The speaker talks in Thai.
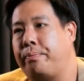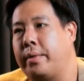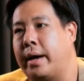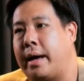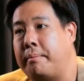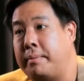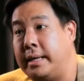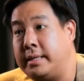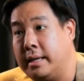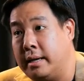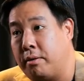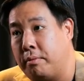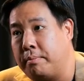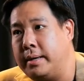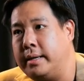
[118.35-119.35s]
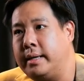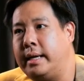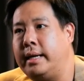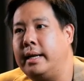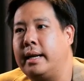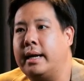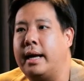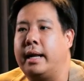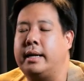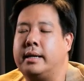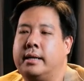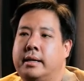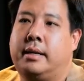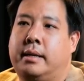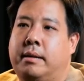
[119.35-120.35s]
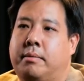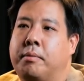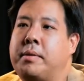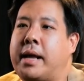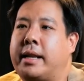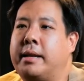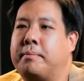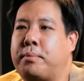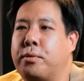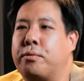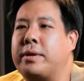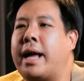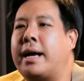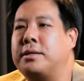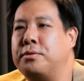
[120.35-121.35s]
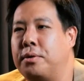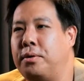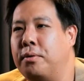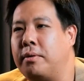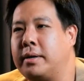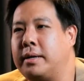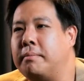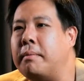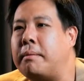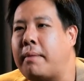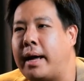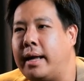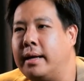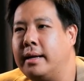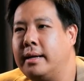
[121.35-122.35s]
นะครับในเชิงของพื้นที่แล้วกัน ผมอยากจะปลุกยักษ์สวนหลวงขึ้นมาใหม่